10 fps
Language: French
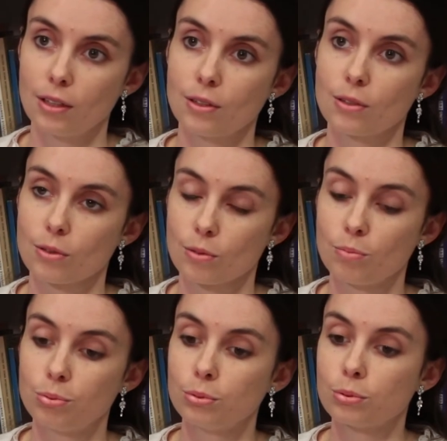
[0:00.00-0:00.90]
euh,
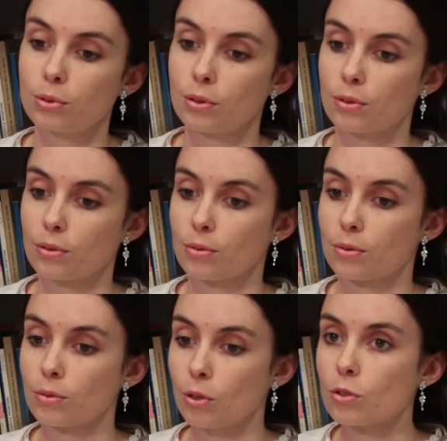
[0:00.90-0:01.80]
pour
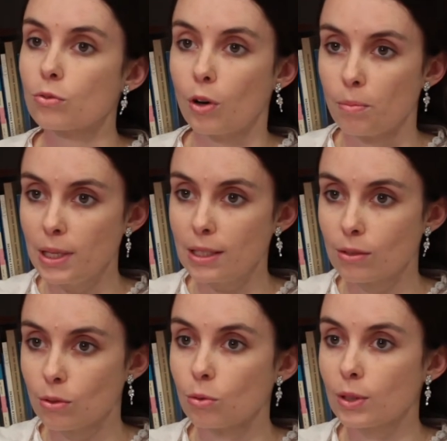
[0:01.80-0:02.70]
euh, transformer
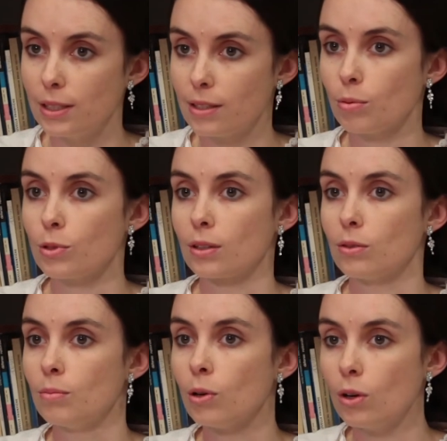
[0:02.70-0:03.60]
ce dont elle dispose
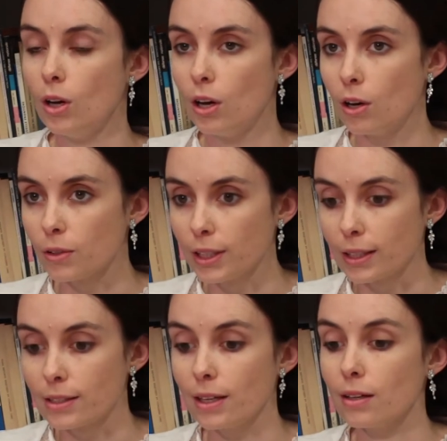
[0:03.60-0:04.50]
actuellement en des
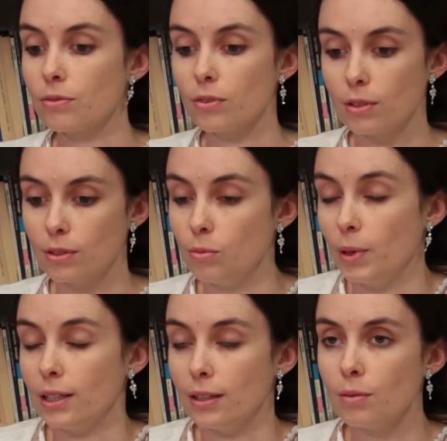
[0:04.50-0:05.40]
réserves euh, du
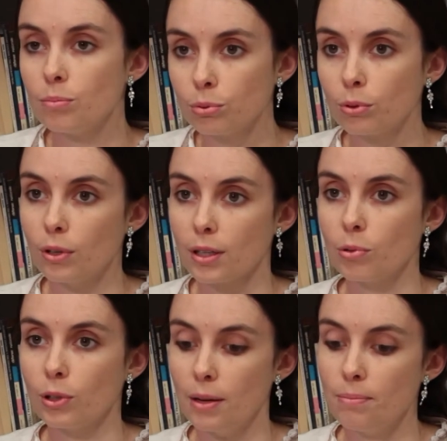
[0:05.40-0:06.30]
matériel pour un
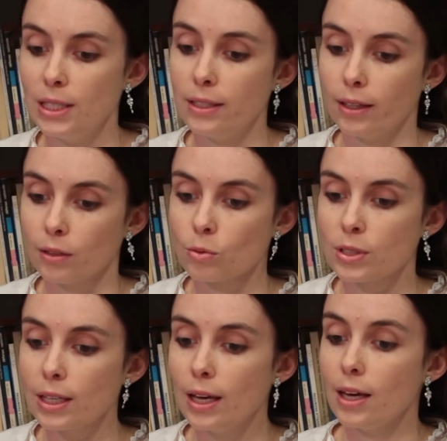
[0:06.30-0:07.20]
programme militaire. Donc
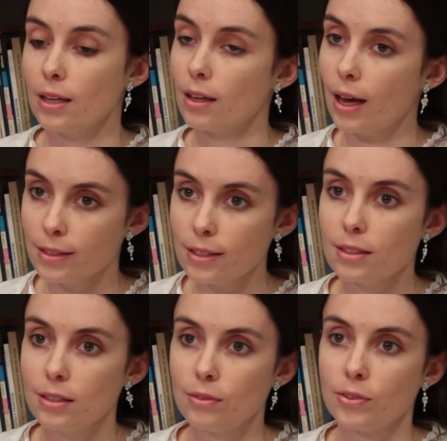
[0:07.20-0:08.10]
c'est assez
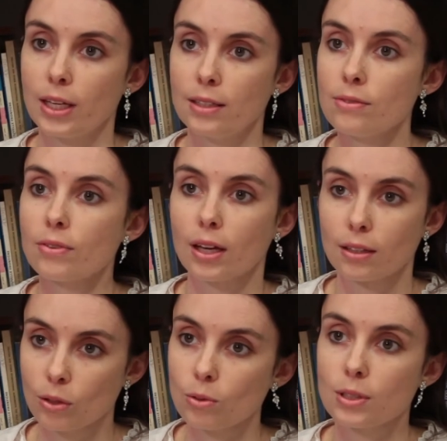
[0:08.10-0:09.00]
significatif.
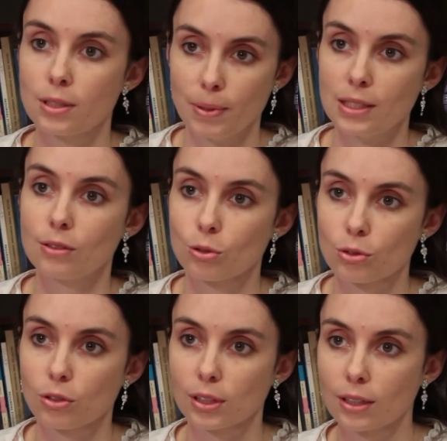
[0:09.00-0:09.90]
Un an, il se passe des
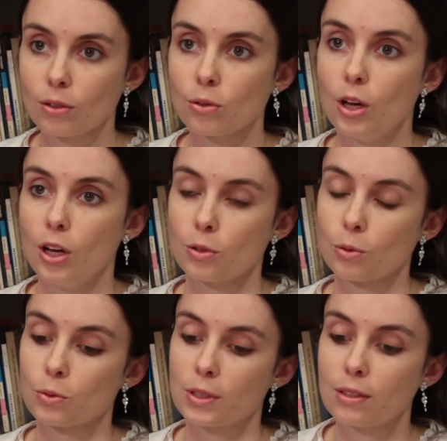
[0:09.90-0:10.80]
choses en un an.
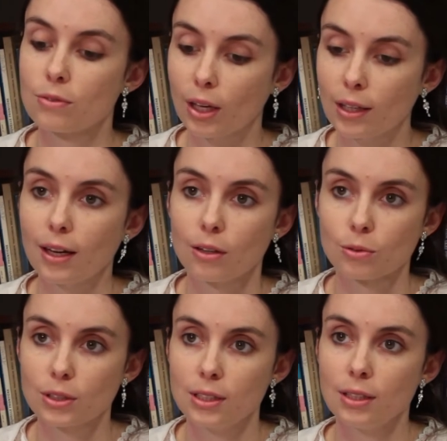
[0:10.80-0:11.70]
Donc c'est une vraie
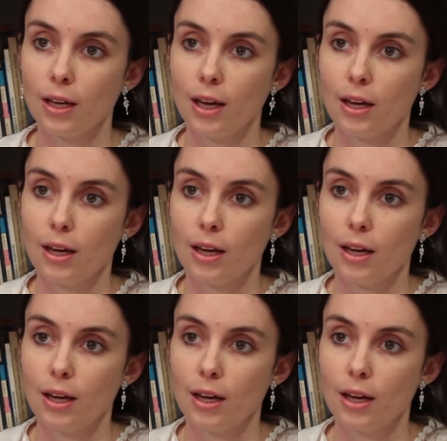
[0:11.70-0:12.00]
garantie